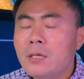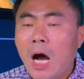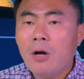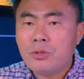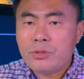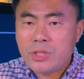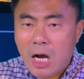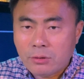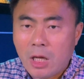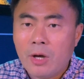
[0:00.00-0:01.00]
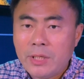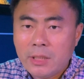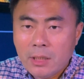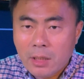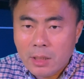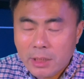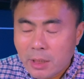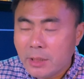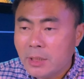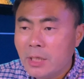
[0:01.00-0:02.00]
然后就找到一个一
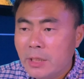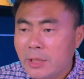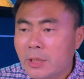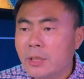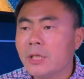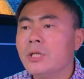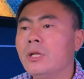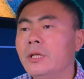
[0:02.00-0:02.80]
个一个一个一个